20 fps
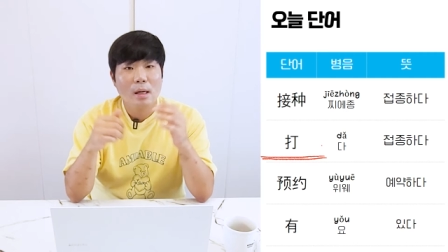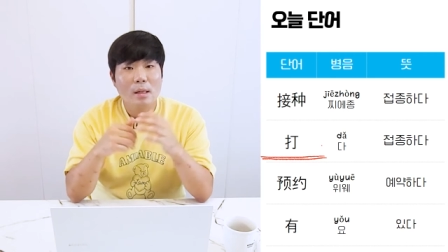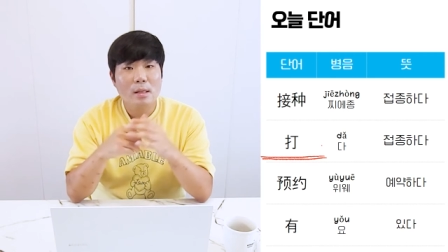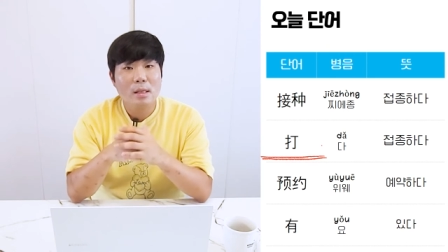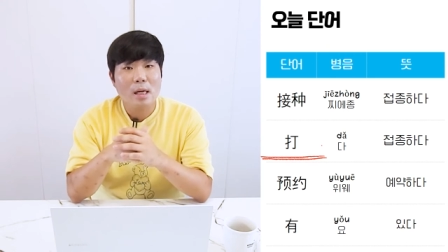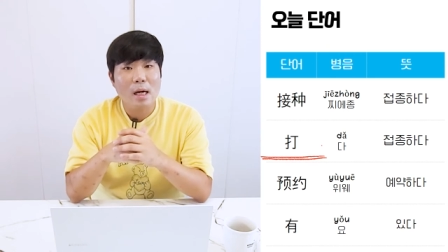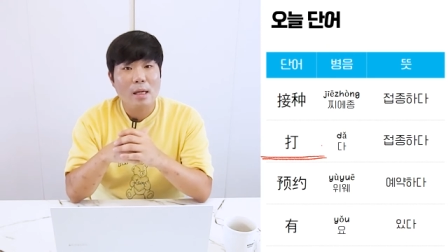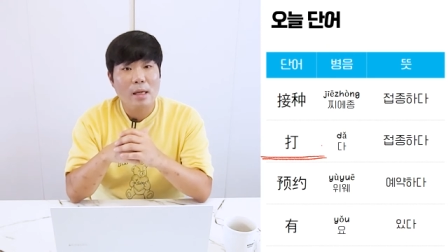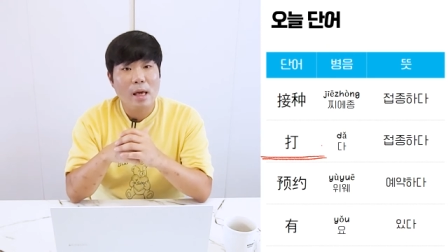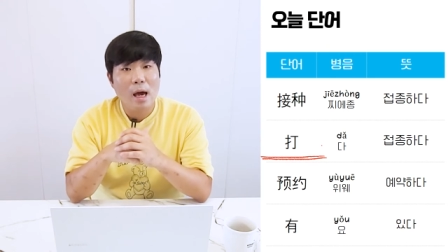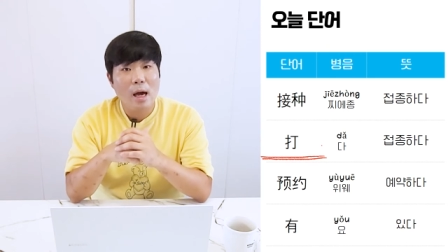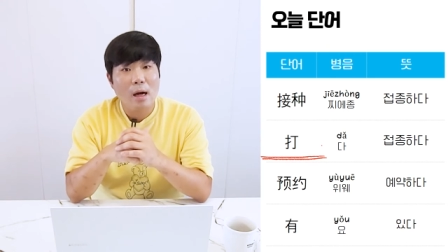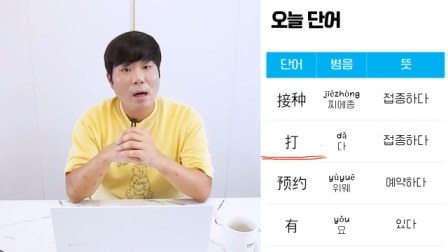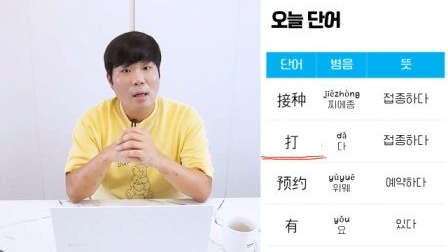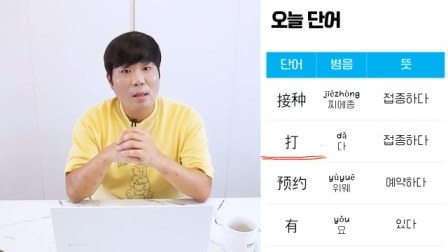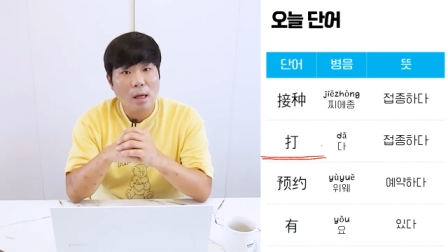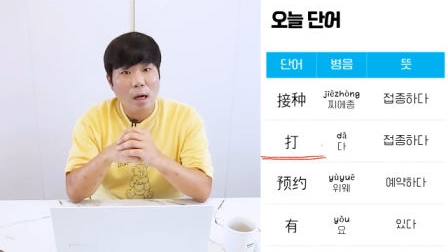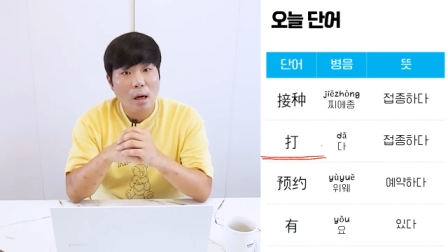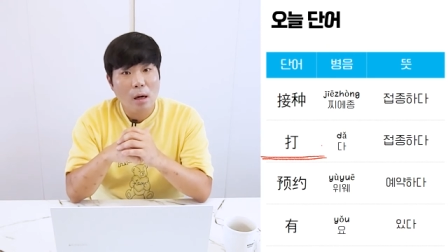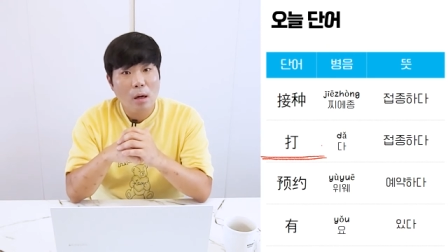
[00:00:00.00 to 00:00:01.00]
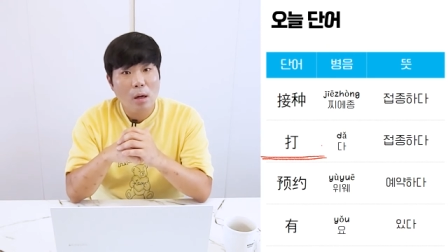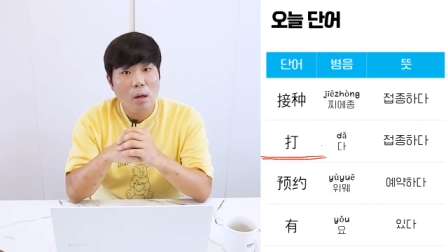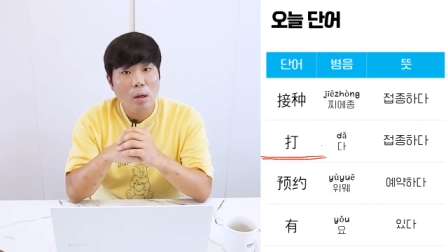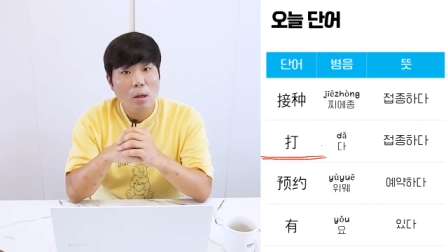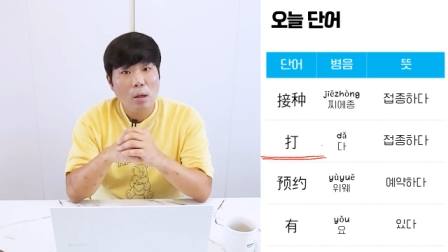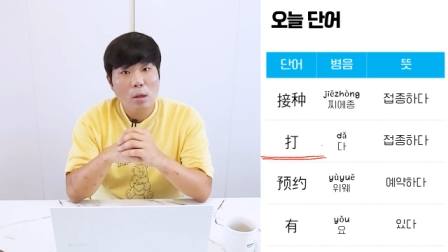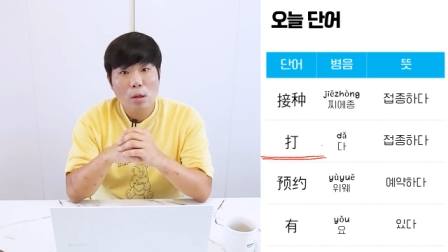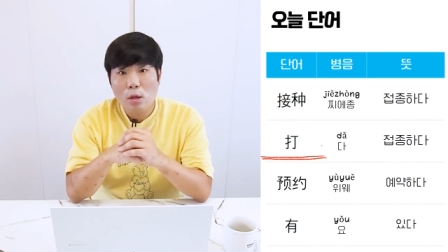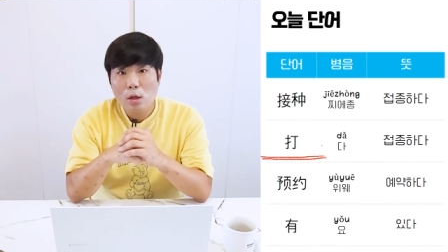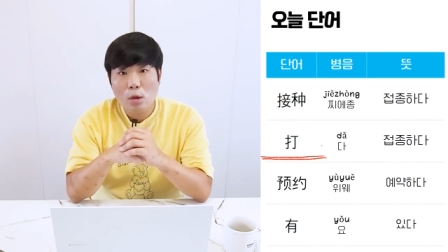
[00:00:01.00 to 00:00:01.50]
자 예약하다?
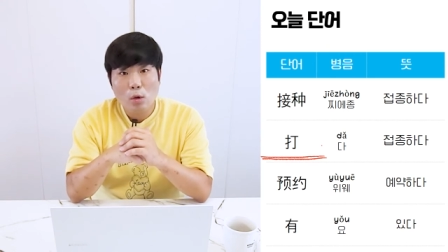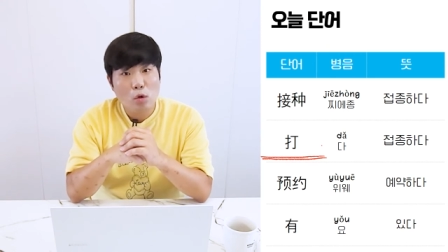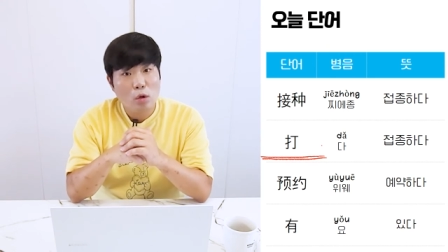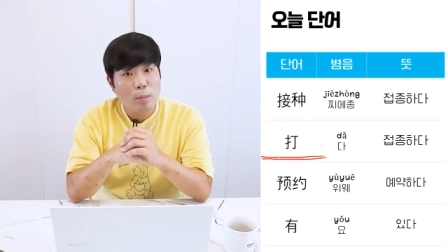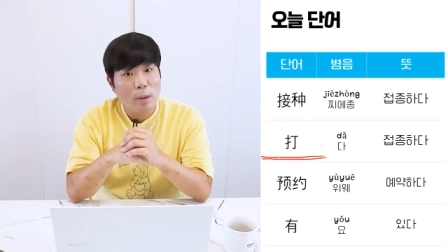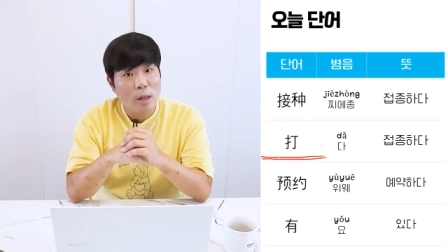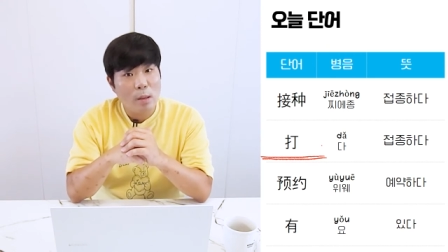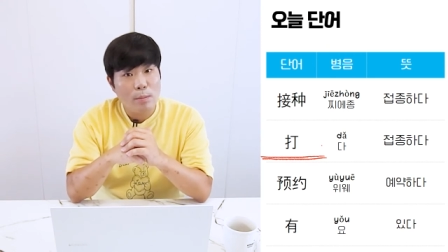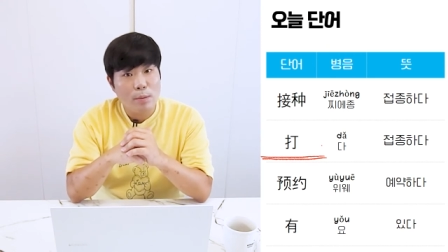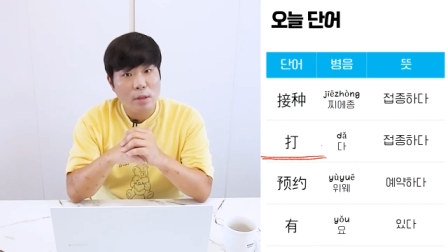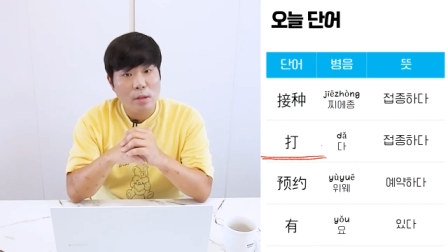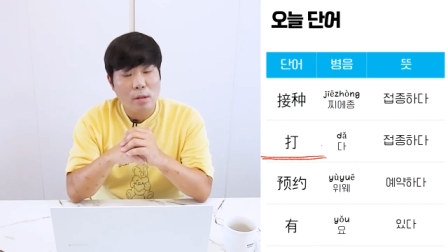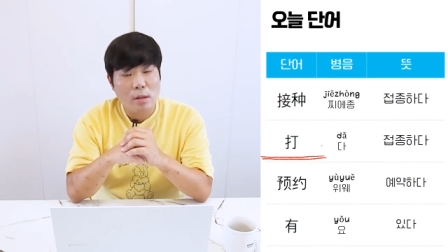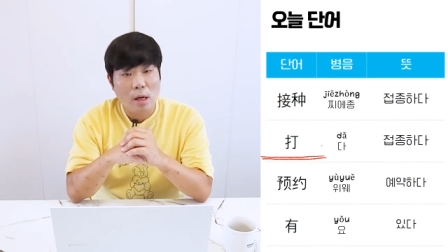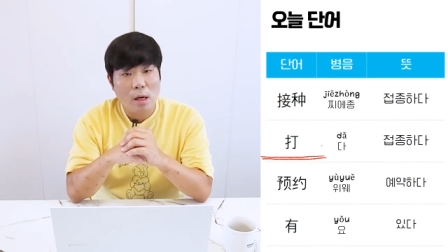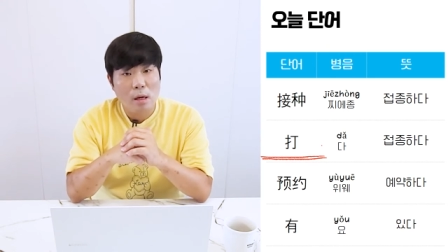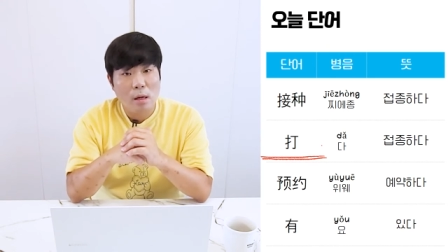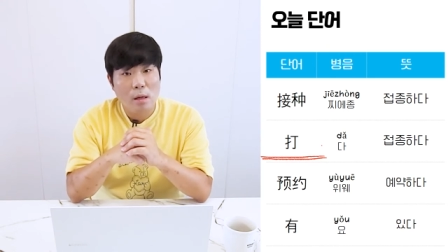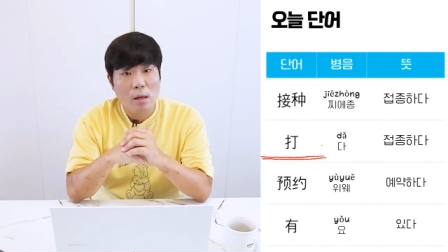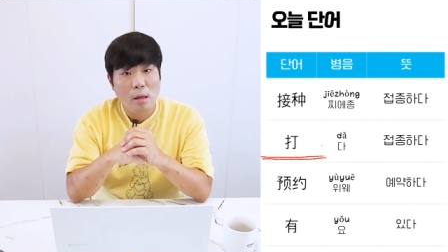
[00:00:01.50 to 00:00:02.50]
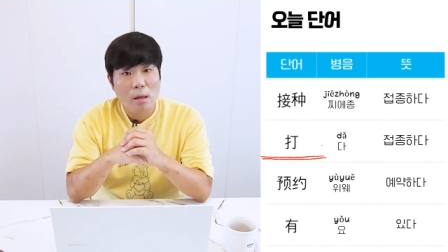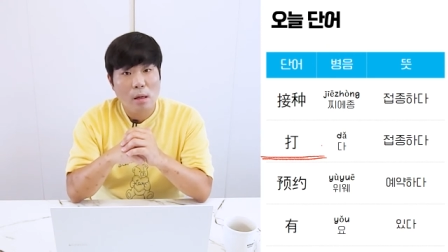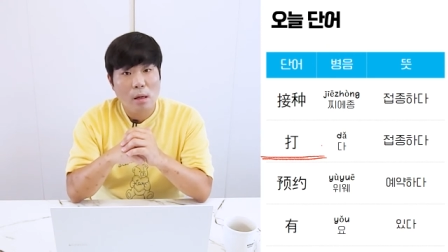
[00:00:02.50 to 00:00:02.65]
이것도 발음 비슷해